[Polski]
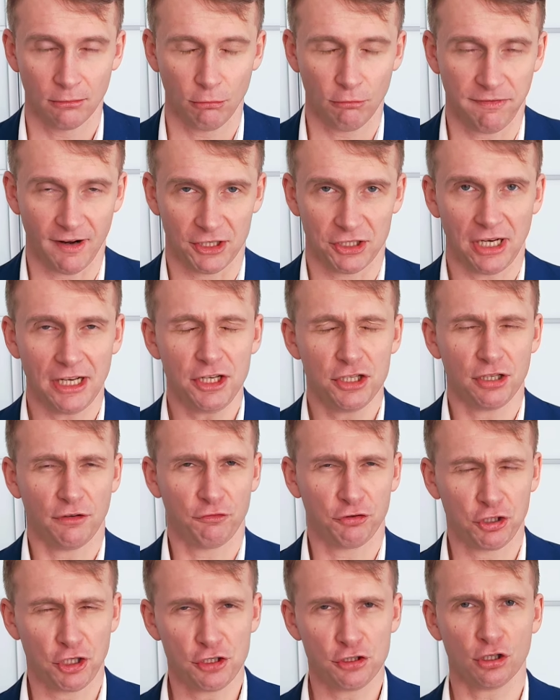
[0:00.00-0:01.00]
uważali, że
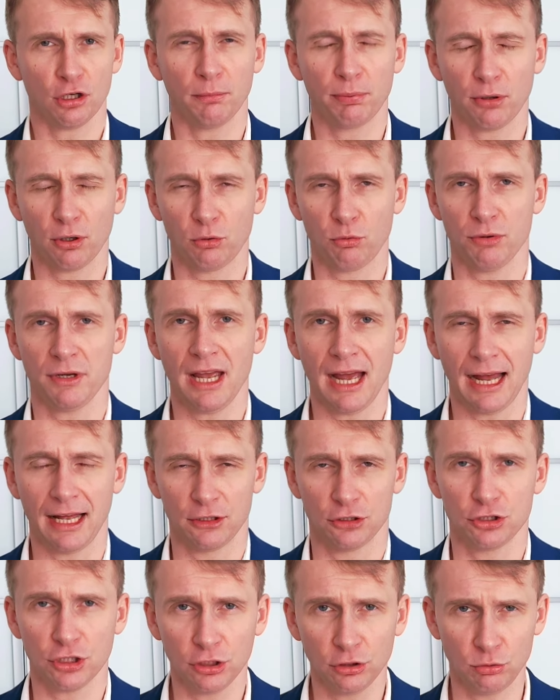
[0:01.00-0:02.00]
wszystko blokuje
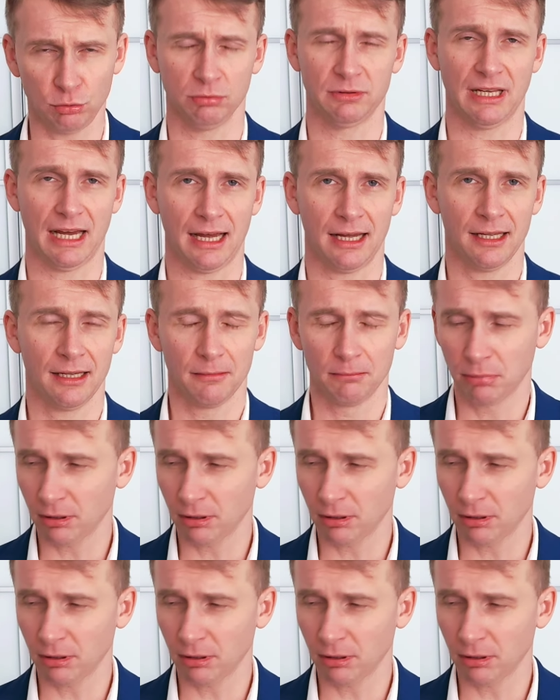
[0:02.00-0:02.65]
Andrzej Duda,